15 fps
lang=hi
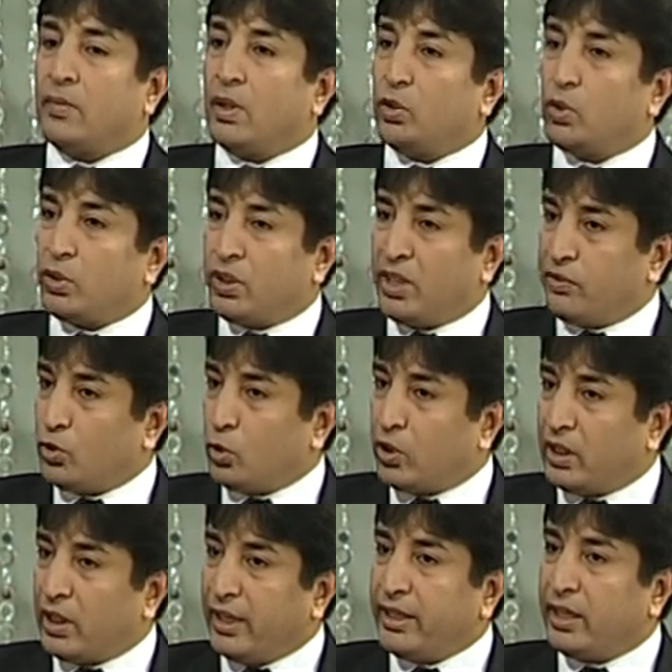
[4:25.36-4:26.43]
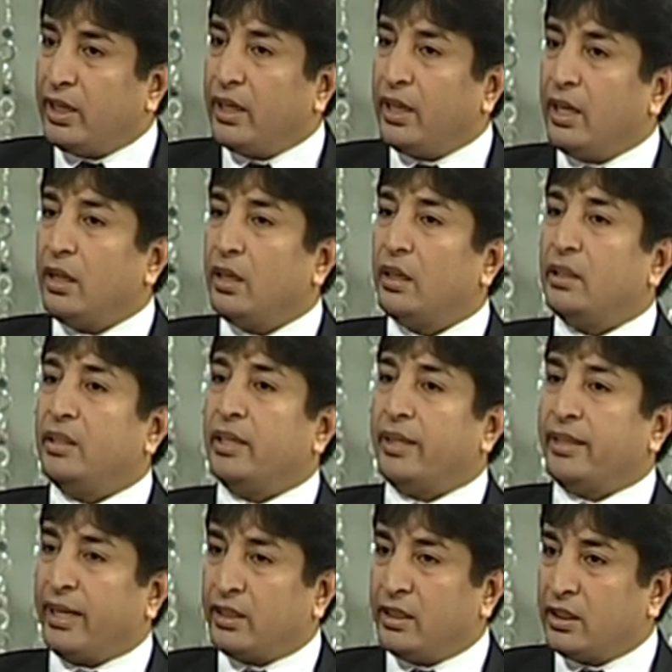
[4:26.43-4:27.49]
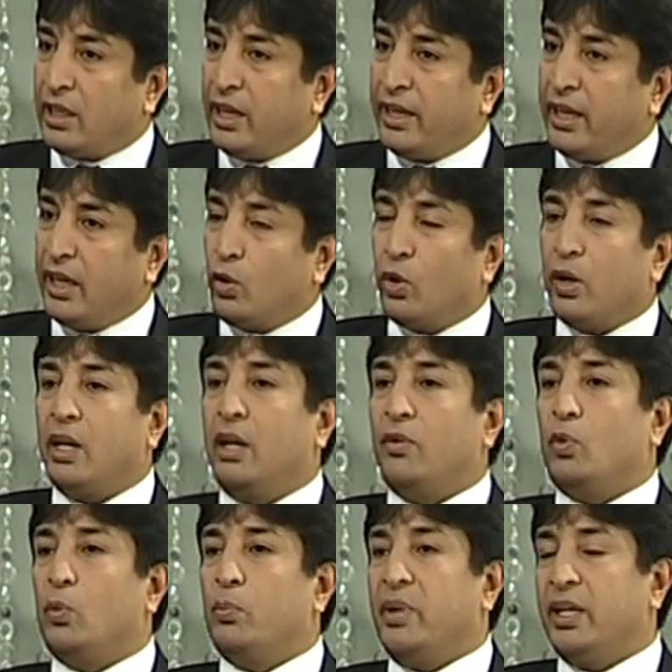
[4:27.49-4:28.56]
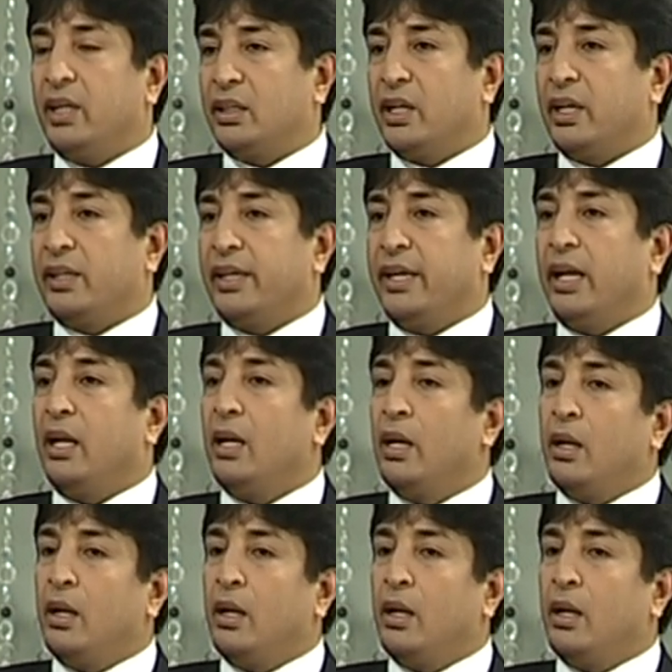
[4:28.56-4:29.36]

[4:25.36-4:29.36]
सिर्फ चौकीदारी करेंगे या टैक्सी चलाएंगे और अगर वो मेहनत करते हैं